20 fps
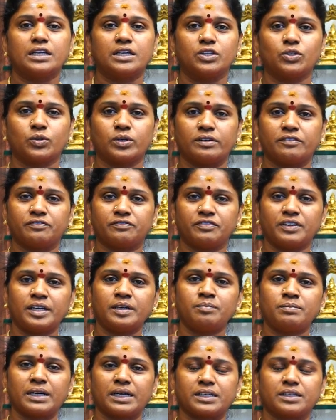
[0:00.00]
இதோட
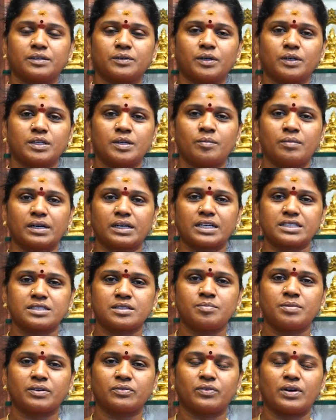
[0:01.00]
ஃபீட்பேக் நம்ம
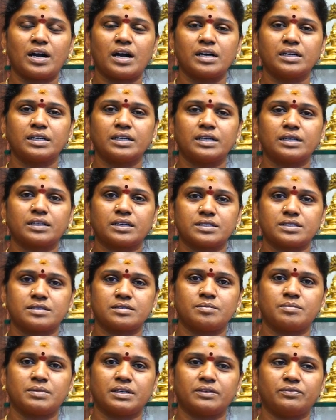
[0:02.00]
கஸ்டமர் வாங்கின
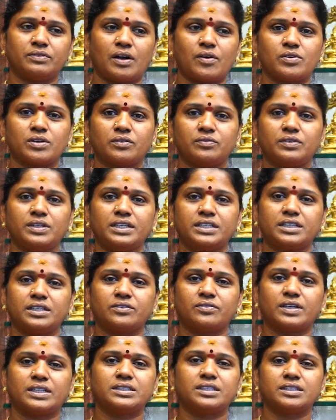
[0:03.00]
கஸ்டமர் அவங்க
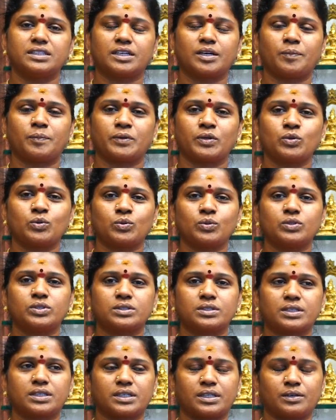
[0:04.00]
வீட்டுக்கு வந்ததுக்கப்புறம்
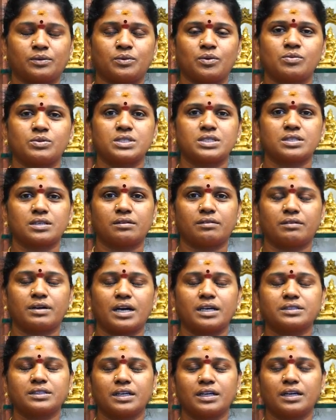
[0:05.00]
கொடுக்குற ஒரு சில
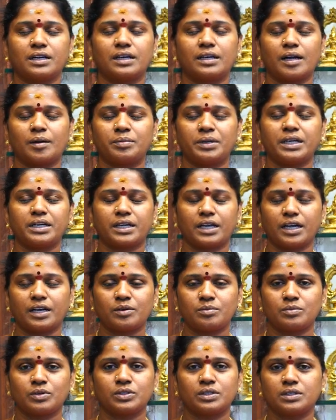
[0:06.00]
வார்த்தைகளெல்லாம் அப்படியே
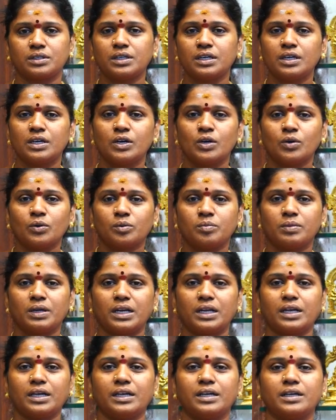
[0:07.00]
கேட்கும்போது
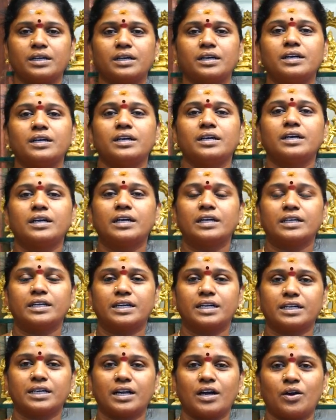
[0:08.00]
உண்மையிலே
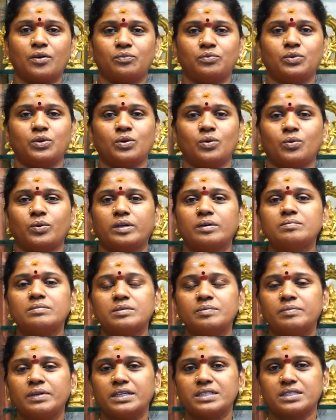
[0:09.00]
எங்களுக்கெல்லாம் அவ்வளோ
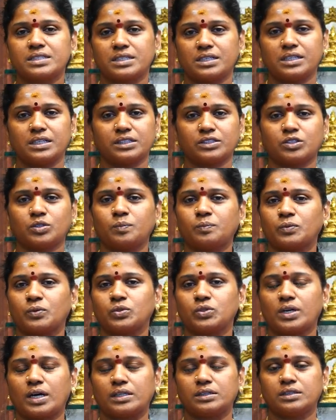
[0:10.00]
உடம்பு மெய் சிலிர்த்து
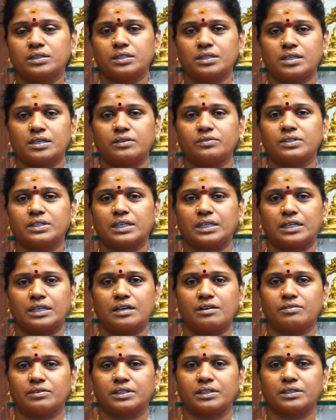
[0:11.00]
போகுது அந்த
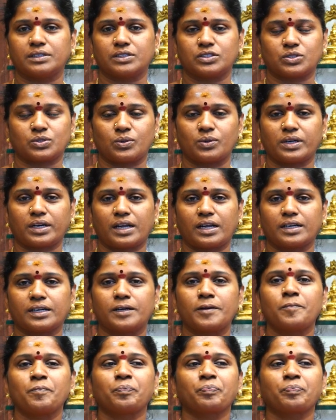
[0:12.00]
அளவுக்கெல்லாம் அவங்க சொல்கிறாங்க